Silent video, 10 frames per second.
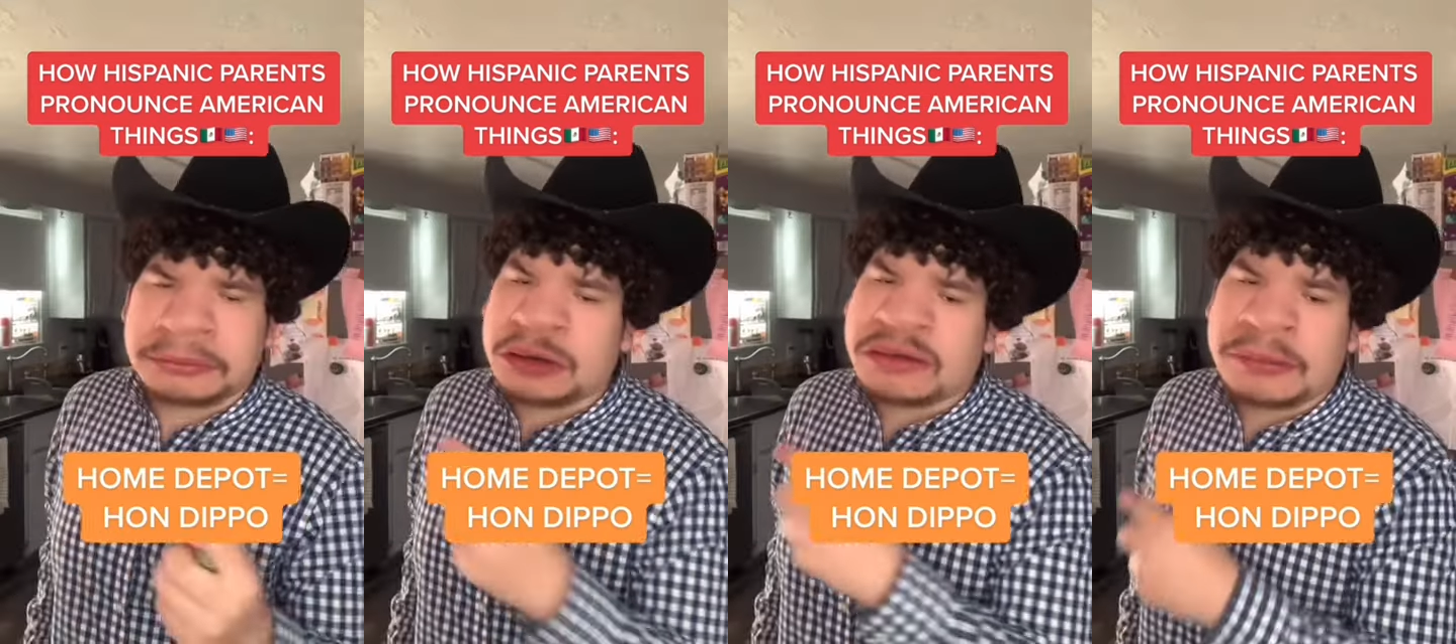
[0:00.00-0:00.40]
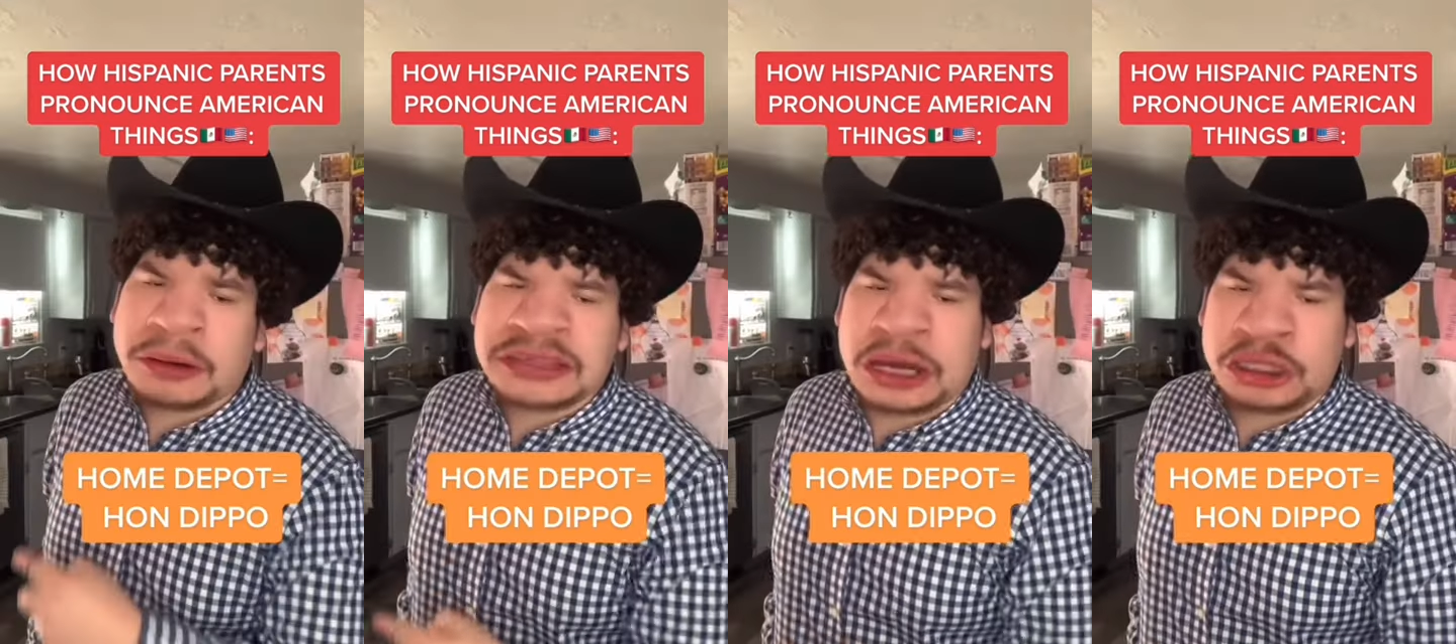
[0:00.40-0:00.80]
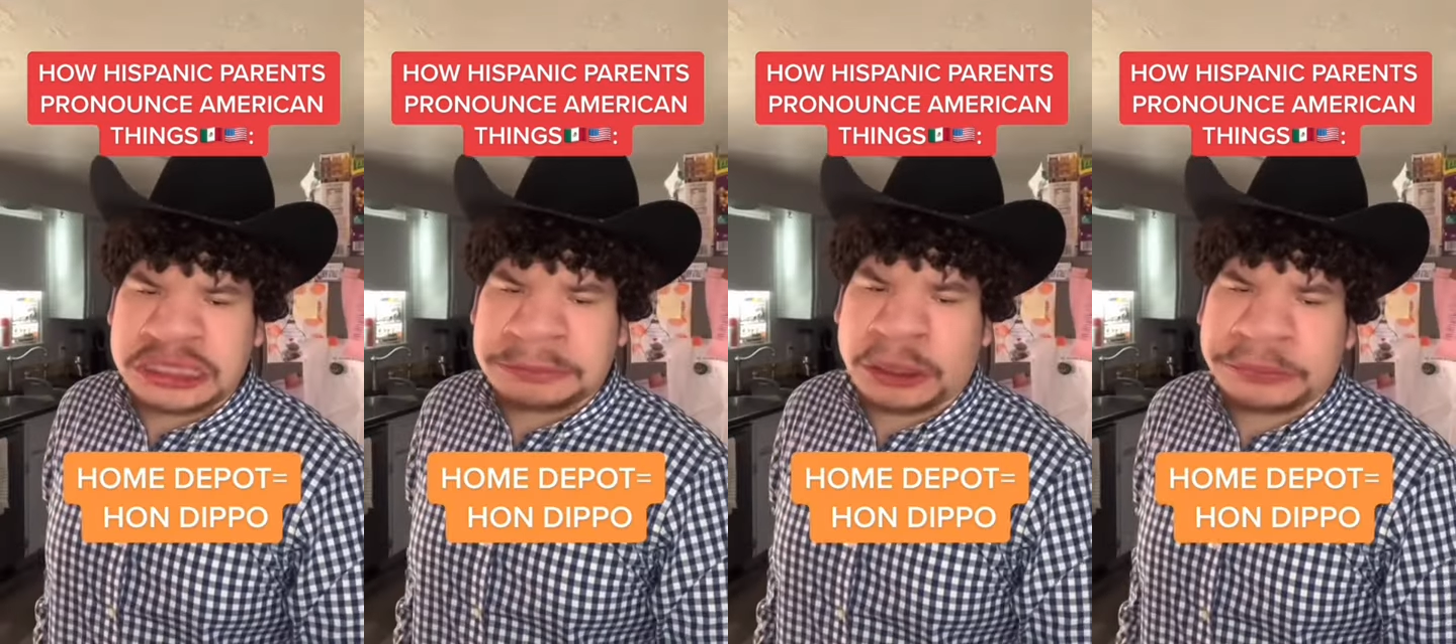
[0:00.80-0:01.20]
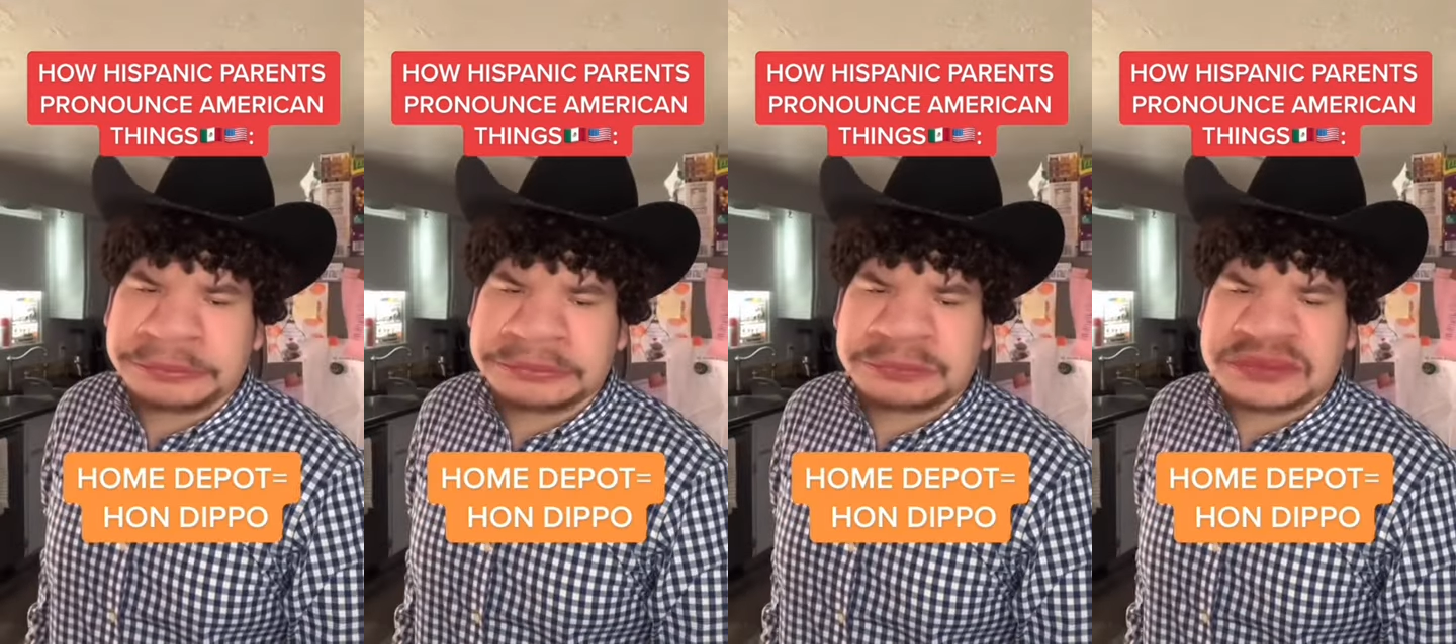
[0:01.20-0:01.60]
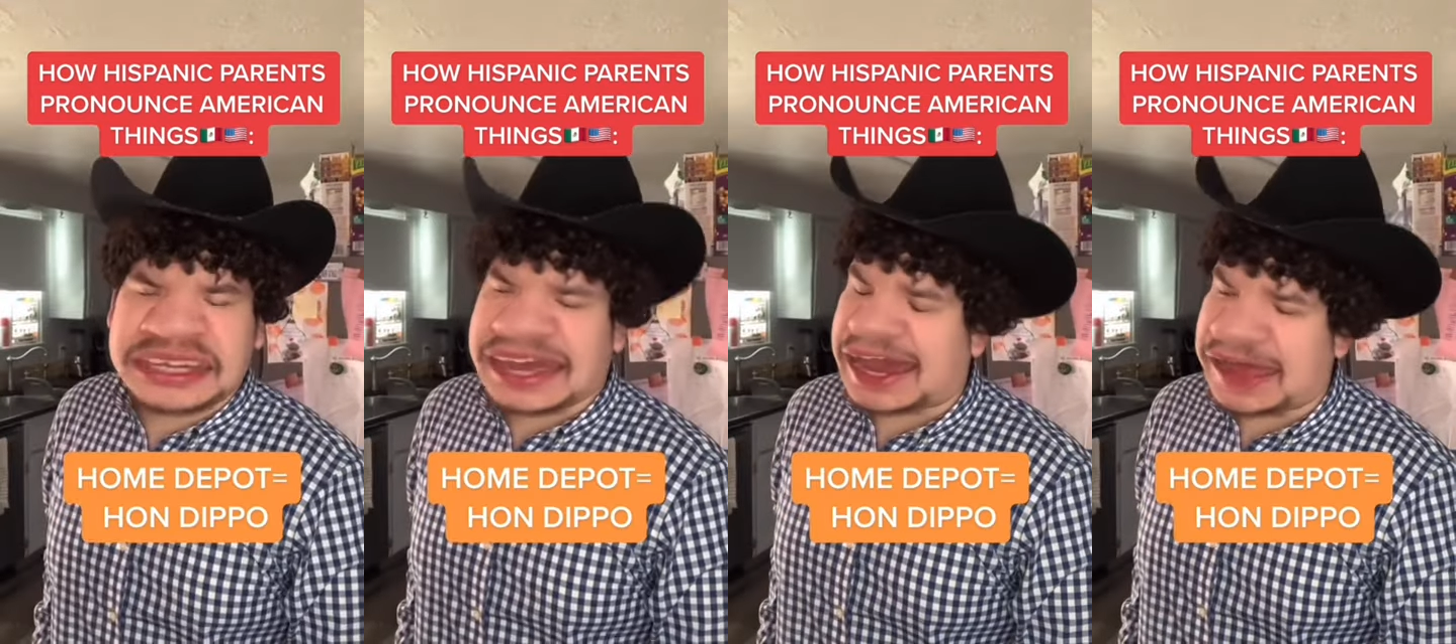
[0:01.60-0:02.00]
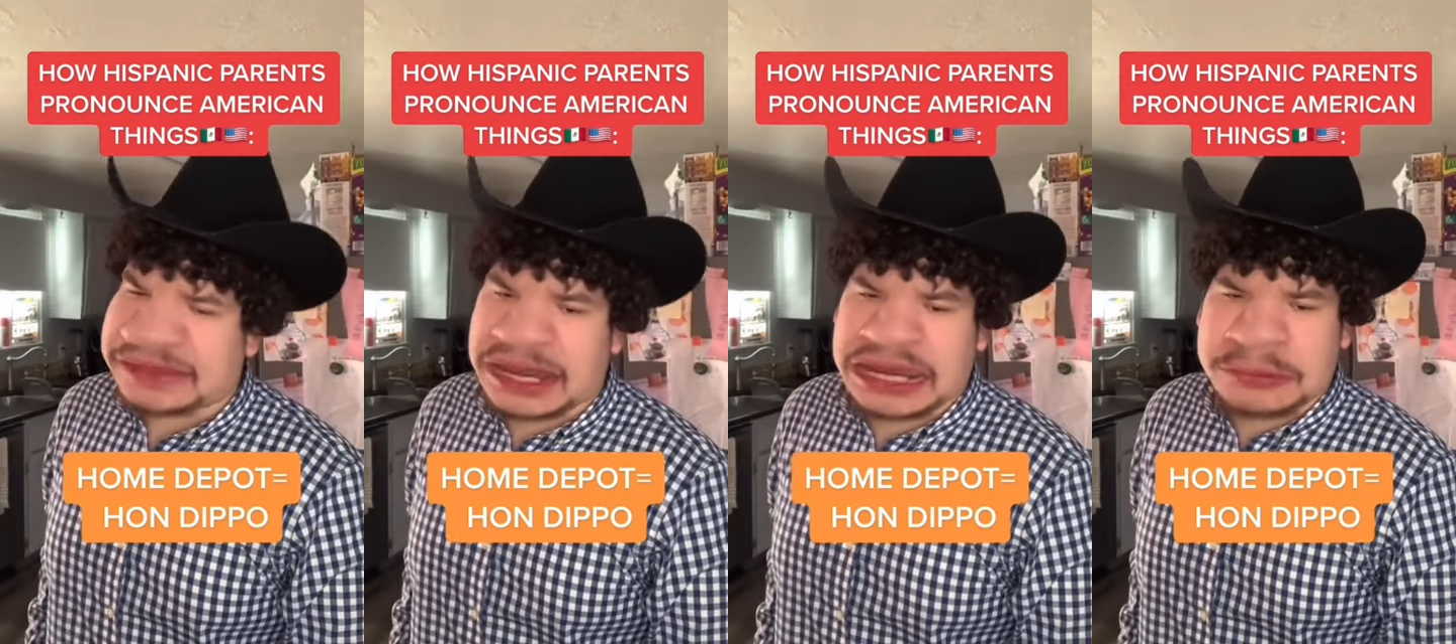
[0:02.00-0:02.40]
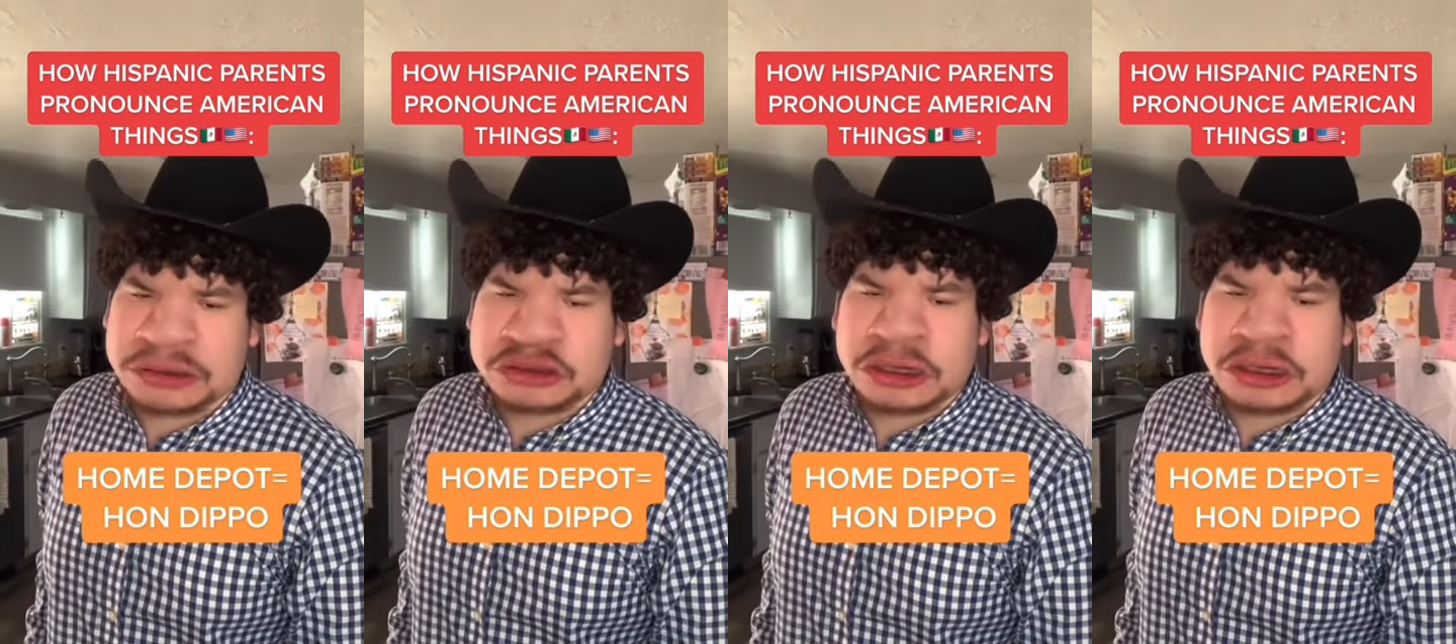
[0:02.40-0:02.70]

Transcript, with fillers: Mijo, vámonos a Hondipo. Ándale, cabrón.